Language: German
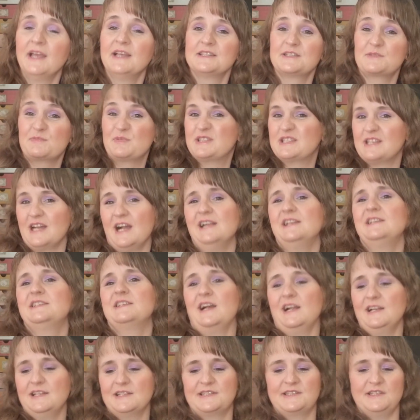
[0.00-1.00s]
Das bezahle
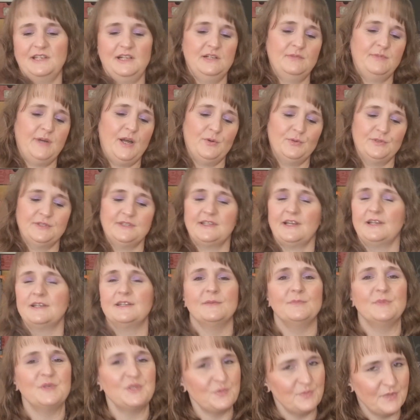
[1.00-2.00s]
ich alles selber und dann
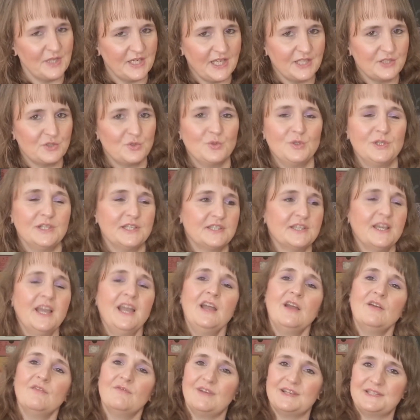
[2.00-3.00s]
nehme ich mir natürlich,
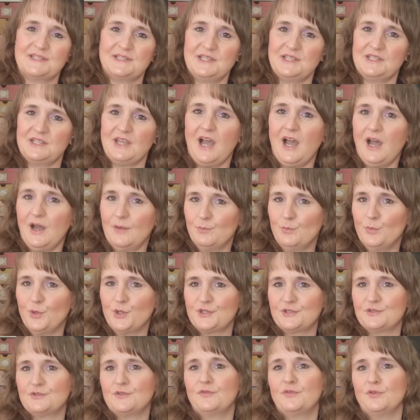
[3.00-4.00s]
was ich haben
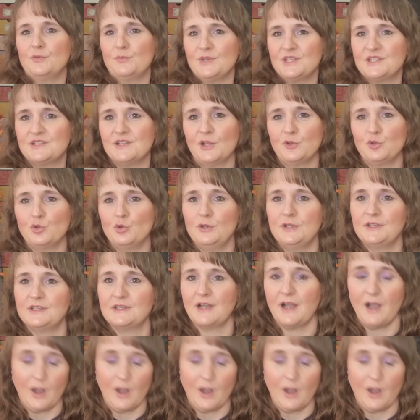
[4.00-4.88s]
möchte, für mich natürlich